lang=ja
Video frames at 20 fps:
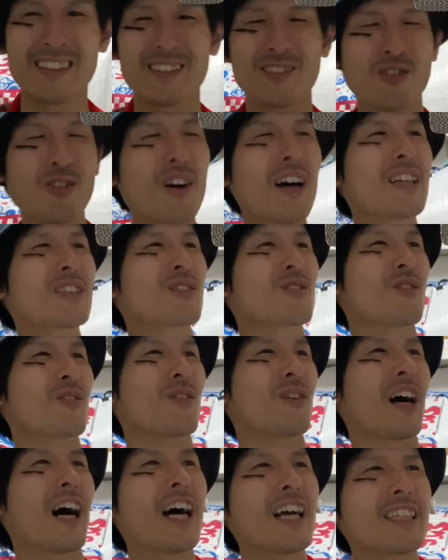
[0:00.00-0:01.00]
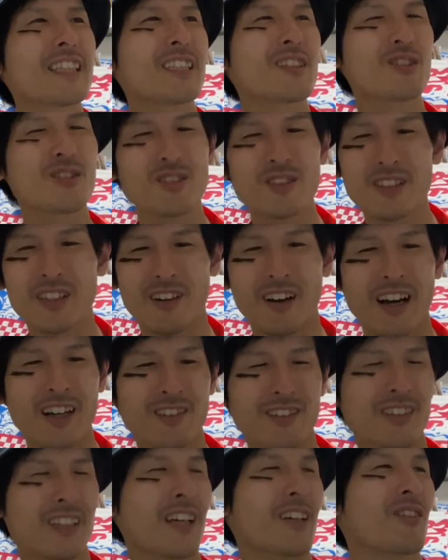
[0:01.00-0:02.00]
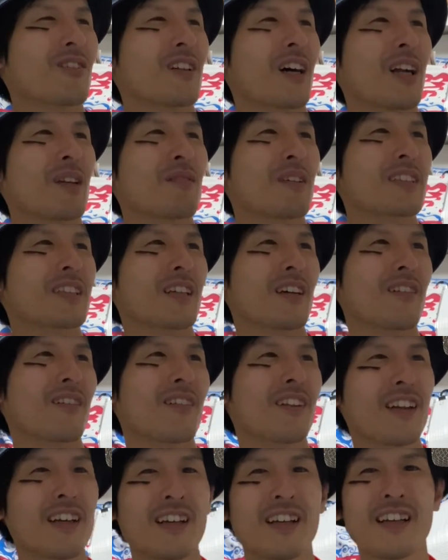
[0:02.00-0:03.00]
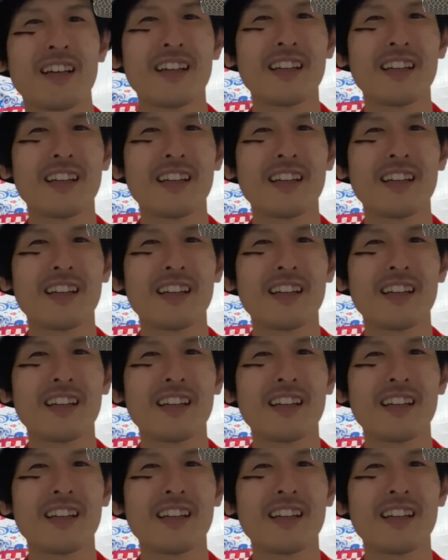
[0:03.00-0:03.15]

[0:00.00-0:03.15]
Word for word: 5月を廃止するっていう回答先ほどありましたけどね。